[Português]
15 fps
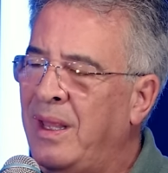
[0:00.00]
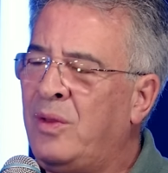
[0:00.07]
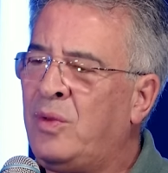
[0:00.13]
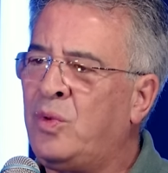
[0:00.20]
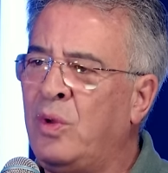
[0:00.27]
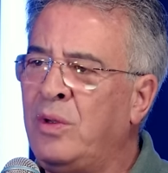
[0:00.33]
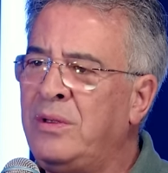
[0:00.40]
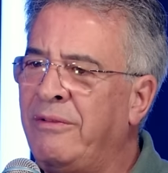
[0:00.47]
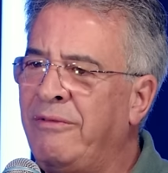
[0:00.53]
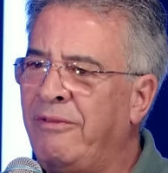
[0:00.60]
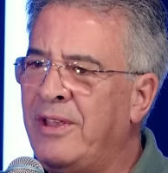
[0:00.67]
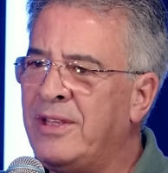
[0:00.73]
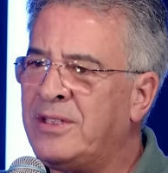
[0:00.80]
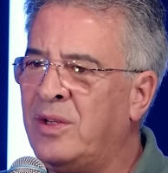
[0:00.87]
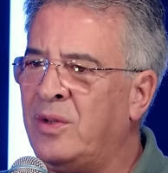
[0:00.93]
E toda
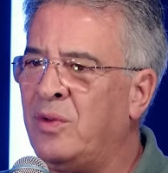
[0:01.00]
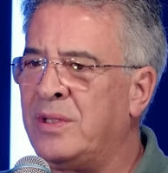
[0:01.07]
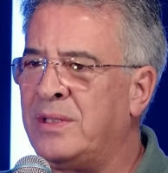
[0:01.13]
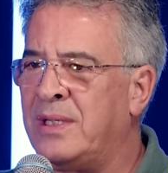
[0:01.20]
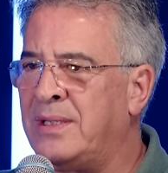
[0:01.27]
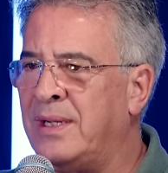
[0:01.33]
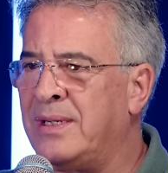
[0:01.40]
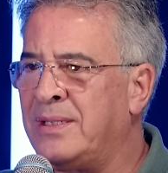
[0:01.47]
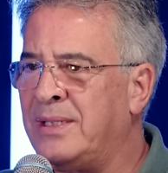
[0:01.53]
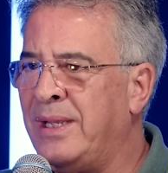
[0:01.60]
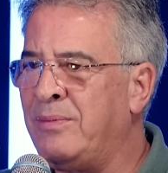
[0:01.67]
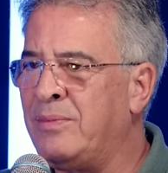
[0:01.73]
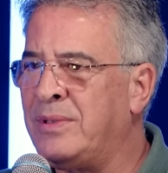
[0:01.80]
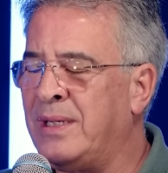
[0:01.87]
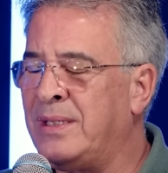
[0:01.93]
vez que nós
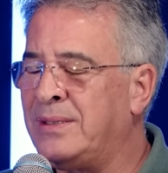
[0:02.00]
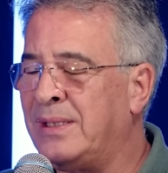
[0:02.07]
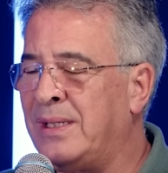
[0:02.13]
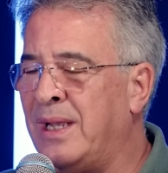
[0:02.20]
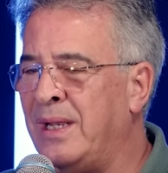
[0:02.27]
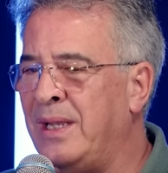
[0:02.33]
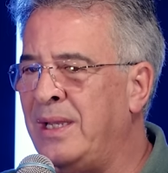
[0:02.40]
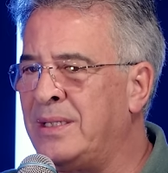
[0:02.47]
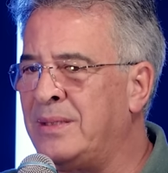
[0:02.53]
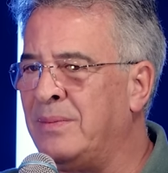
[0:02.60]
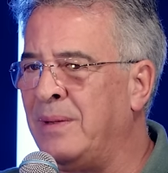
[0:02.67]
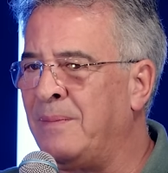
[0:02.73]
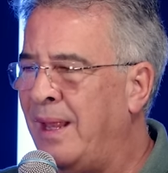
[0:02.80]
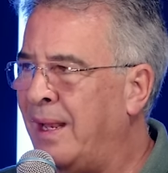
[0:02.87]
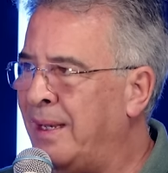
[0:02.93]
exercemos esse
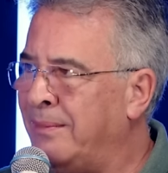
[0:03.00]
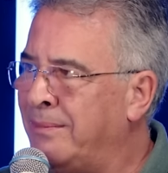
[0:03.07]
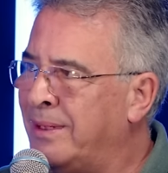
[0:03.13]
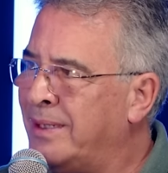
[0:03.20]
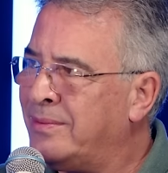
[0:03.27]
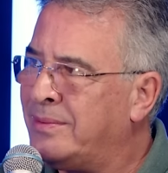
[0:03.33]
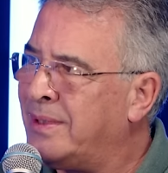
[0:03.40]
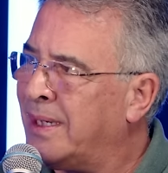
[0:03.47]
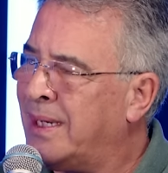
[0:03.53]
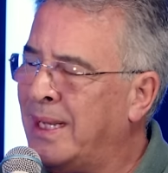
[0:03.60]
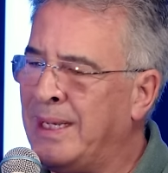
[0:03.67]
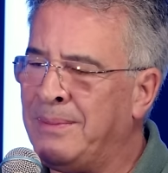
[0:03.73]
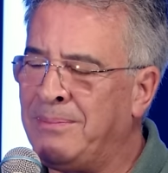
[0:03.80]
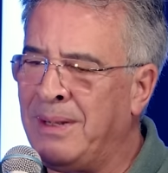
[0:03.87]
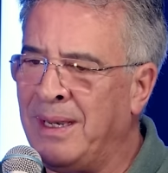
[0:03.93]
carisma, é lembrando
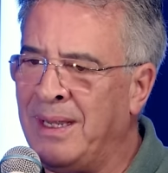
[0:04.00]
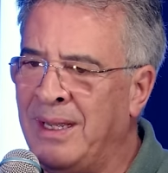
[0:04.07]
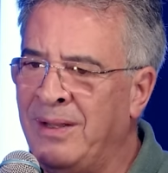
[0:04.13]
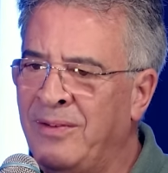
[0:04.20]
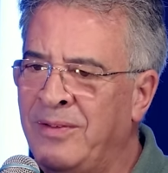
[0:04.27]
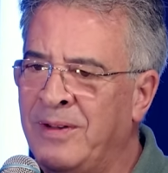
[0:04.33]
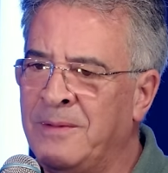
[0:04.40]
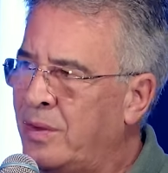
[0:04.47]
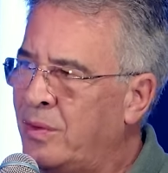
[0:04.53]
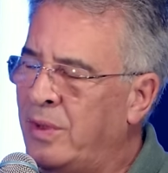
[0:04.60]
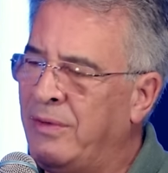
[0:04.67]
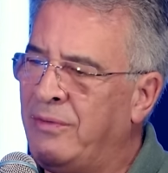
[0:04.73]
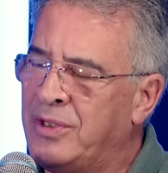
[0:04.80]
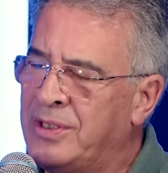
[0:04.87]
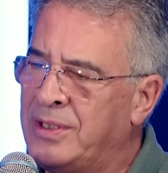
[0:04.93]
daquela palavra do
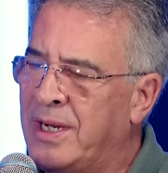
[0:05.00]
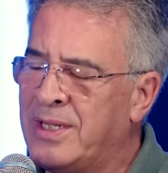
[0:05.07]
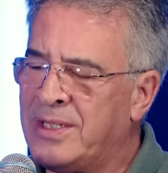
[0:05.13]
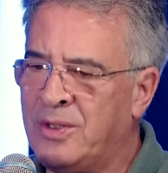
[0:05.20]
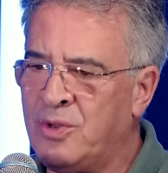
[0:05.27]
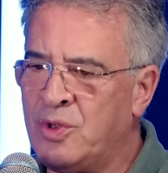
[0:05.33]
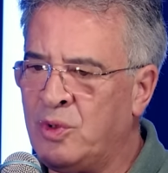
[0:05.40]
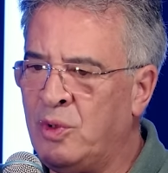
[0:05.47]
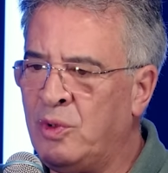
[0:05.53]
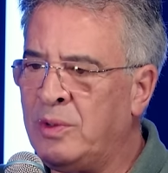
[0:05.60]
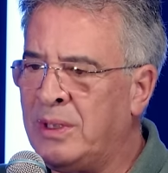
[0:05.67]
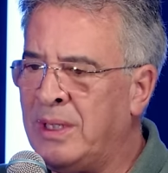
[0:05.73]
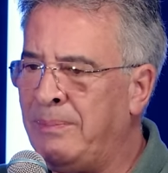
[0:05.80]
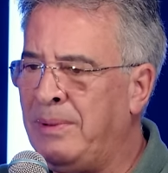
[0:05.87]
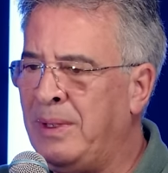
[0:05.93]
Evangelho de São João, do
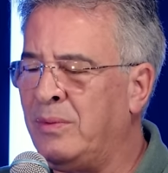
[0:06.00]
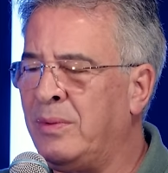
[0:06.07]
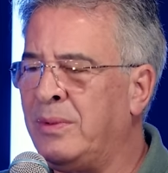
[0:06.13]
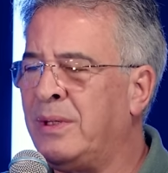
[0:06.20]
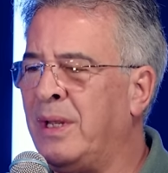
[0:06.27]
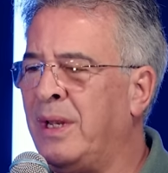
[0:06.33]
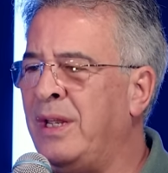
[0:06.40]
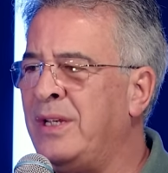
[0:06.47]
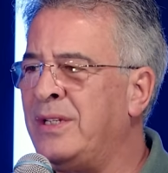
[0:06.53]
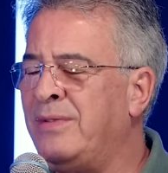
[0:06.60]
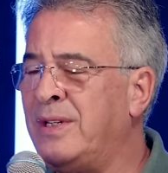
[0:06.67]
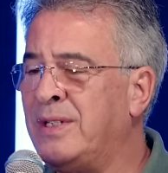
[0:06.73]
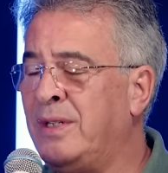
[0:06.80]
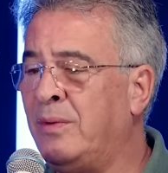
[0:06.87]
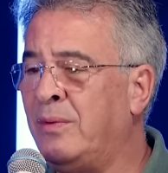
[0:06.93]
capítulo 3,
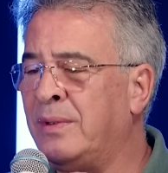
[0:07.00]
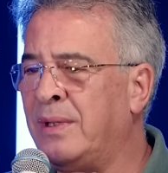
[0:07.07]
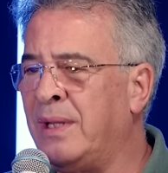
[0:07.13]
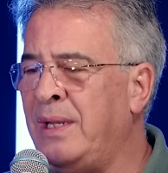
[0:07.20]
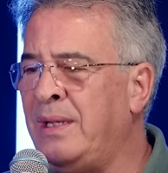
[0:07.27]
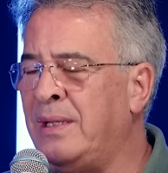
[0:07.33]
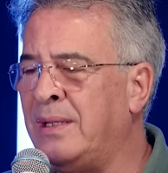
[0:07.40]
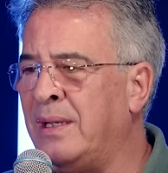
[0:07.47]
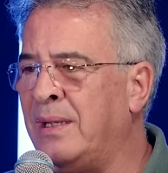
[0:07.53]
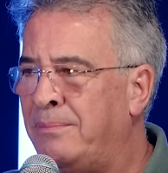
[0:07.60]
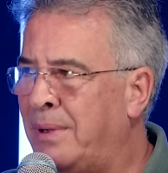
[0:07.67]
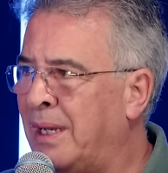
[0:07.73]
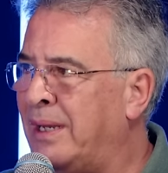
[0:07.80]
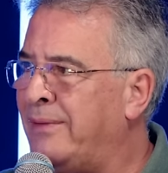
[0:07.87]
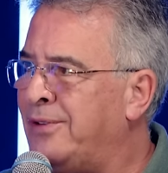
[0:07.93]
versículo 30,
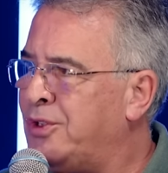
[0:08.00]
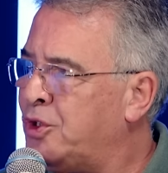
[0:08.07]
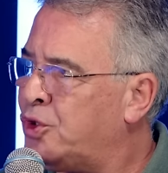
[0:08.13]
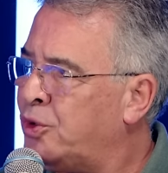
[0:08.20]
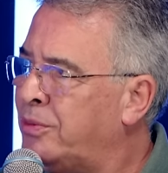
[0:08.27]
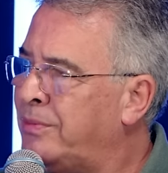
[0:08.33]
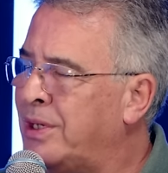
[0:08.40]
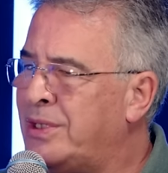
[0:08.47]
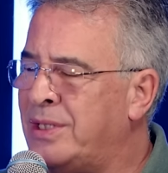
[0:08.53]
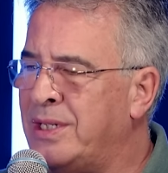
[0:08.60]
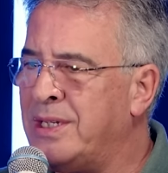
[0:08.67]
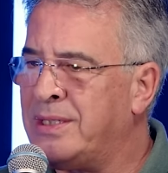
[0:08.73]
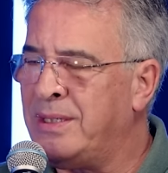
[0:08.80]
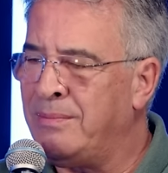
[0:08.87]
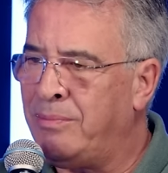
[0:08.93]
palavra de João
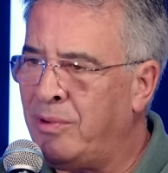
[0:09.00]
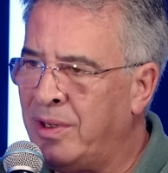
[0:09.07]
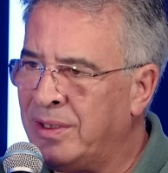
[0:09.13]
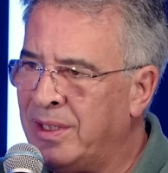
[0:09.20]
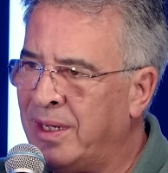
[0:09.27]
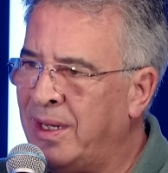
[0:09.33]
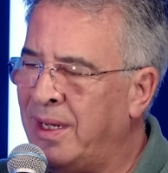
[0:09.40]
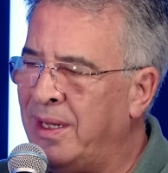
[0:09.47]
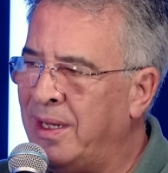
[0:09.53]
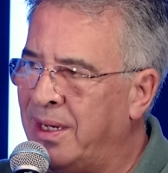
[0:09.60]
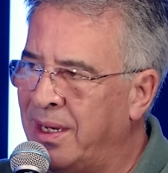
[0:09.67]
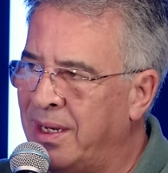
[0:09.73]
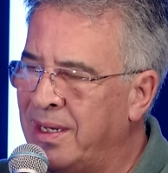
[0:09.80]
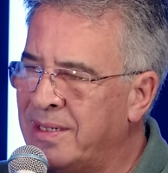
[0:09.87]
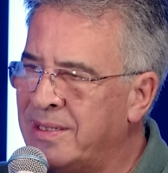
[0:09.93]
Batista: importa que ele
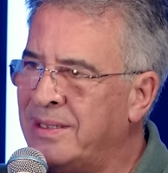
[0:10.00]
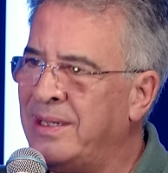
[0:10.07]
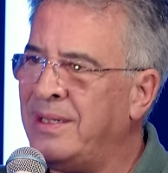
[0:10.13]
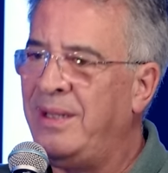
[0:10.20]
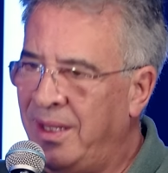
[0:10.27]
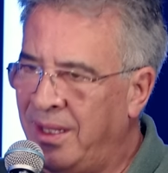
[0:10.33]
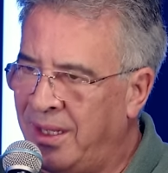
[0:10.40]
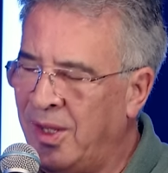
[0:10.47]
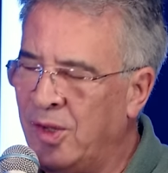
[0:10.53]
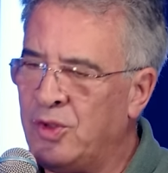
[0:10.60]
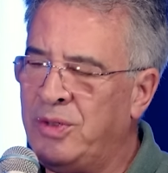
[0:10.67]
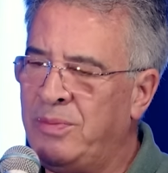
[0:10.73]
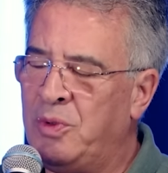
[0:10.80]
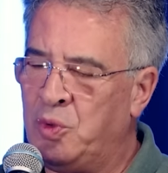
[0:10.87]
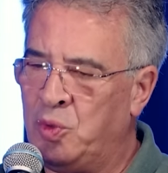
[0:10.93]
cresça e que eu
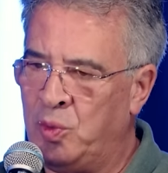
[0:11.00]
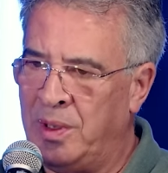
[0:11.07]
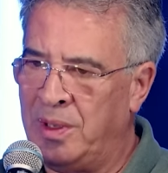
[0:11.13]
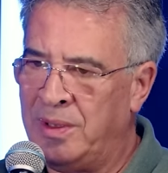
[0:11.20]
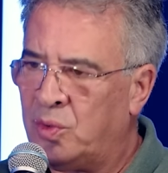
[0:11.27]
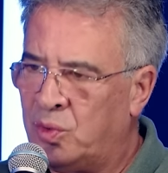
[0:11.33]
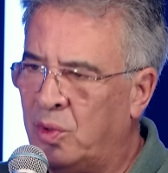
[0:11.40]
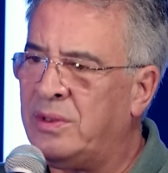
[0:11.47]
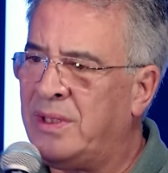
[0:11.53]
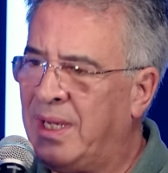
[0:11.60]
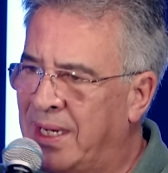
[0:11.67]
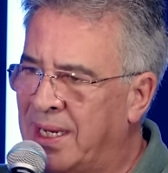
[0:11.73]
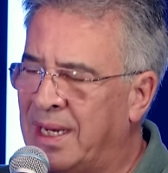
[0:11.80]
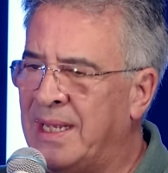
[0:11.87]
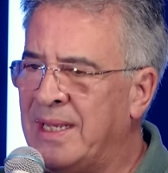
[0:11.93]
diminua. Toda
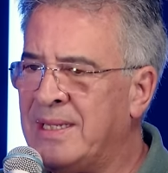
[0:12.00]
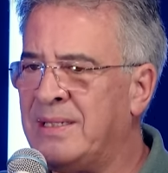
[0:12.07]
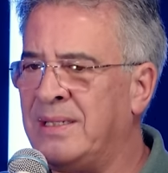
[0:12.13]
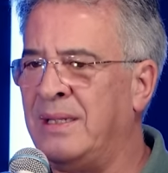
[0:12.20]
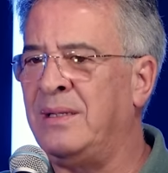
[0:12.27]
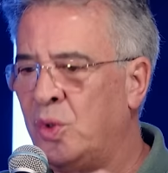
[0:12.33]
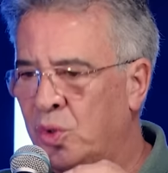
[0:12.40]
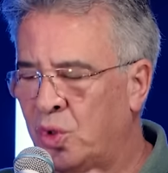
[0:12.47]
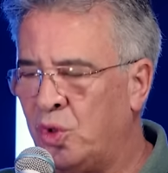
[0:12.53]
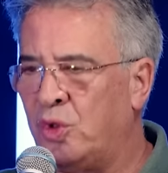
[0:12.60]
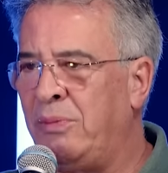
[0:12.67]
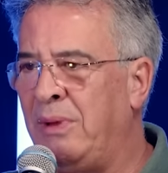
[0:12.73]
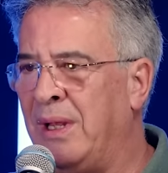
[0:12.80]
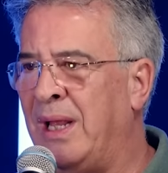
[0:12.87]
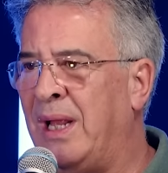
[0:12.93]
graça, todo
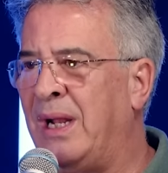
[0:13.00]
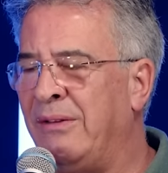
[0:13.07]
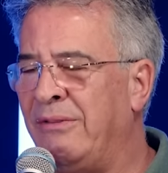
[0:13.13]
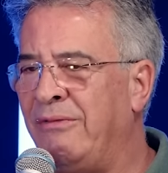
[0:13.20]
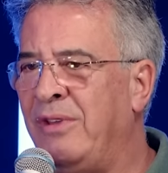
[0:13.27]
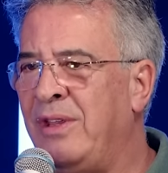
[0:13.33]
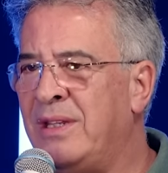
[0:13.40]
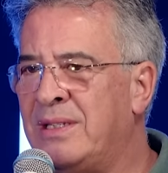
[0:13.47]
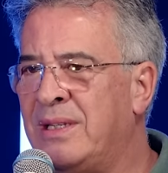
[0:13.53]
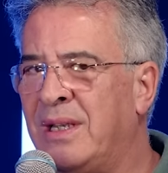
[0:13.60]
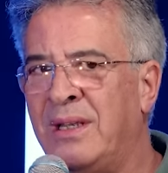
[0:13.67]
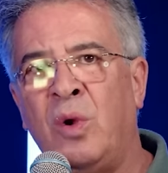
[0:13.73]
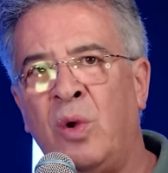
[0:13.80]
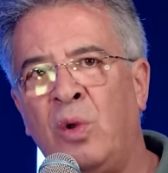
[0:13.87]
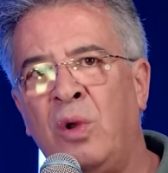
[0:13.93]
milagre visa
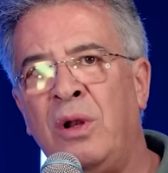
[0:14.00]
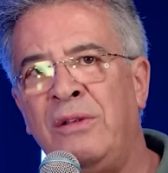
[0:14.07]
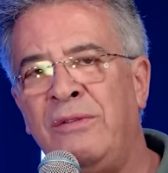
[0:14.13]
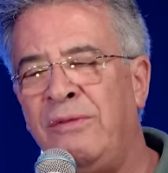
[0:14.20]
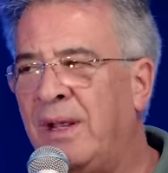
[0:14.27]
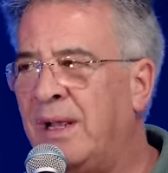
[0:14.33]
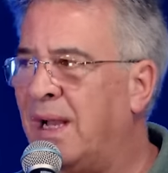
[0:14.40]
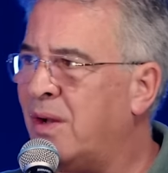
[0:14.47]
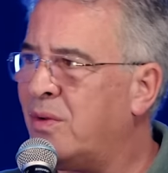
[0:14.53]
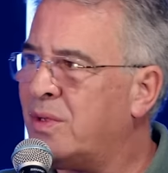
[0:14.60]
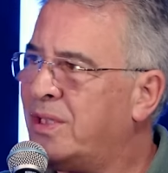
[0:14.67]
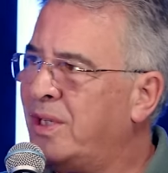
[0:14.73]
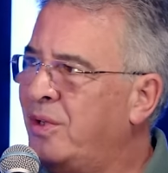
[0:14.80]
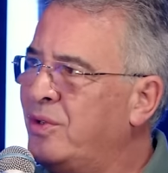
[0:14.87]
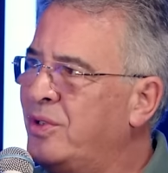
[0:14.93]
glorificar o
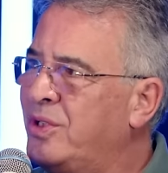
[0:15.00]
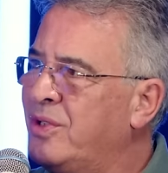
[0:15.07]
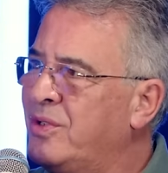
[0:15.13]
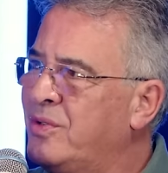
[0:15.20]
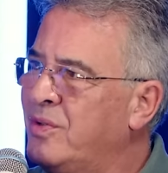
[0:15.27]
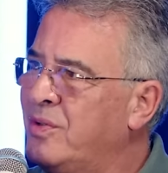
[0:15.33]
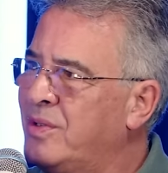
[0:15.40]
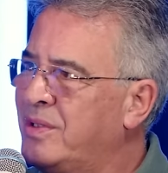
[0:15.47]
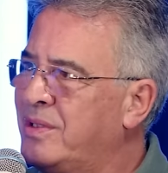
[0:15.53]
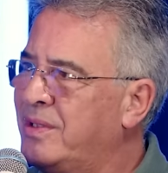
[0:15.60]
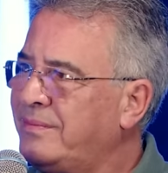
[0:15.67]
Senhor Jesus.